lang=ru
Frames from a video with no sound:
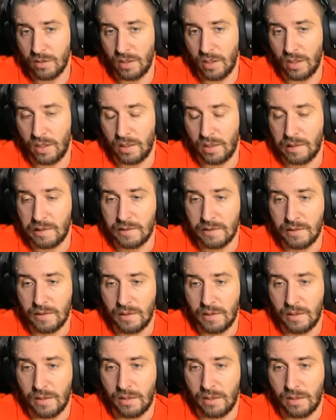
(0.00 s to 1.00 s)
да.
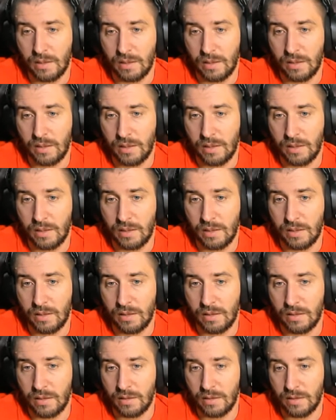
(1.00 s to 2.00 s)

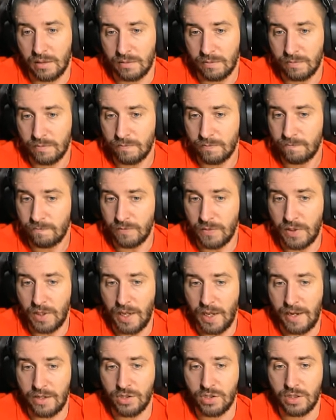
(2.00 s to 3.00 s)
Э,
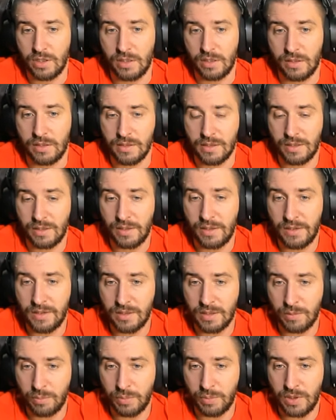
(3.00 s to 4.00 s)
Дальше за
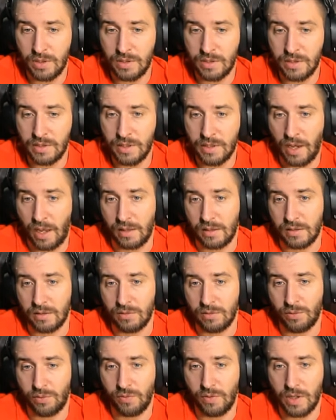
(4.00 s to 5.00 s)
350
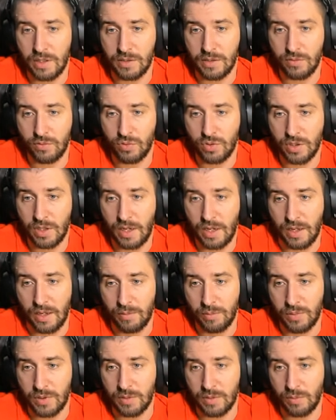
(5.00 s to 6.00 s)
у вас уже,
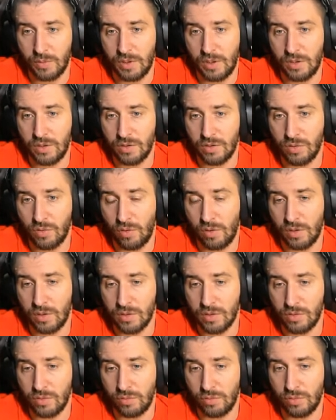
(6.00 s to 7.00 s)
посмотрите,
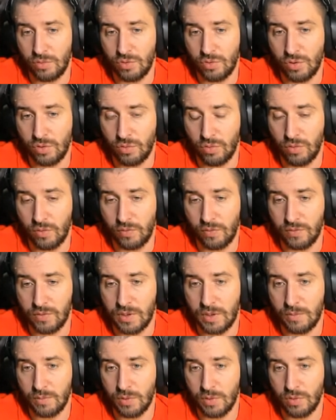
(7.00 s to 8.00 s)
сколько сундучков.
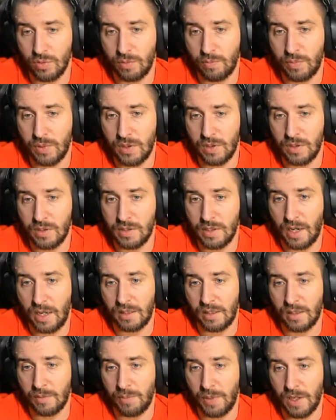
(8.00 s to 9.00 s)

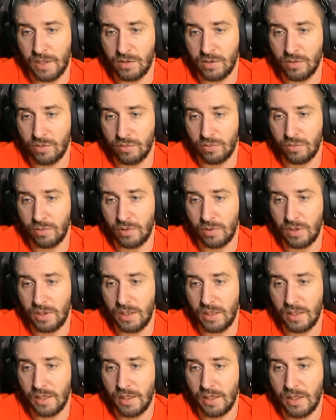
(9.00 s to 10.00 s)
750, опять
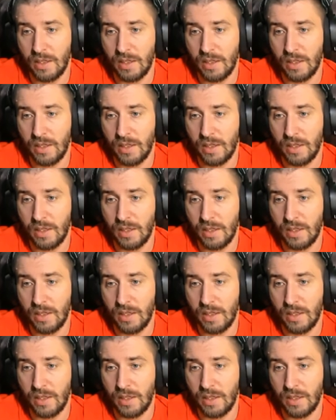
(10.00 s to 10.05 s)
сундуки.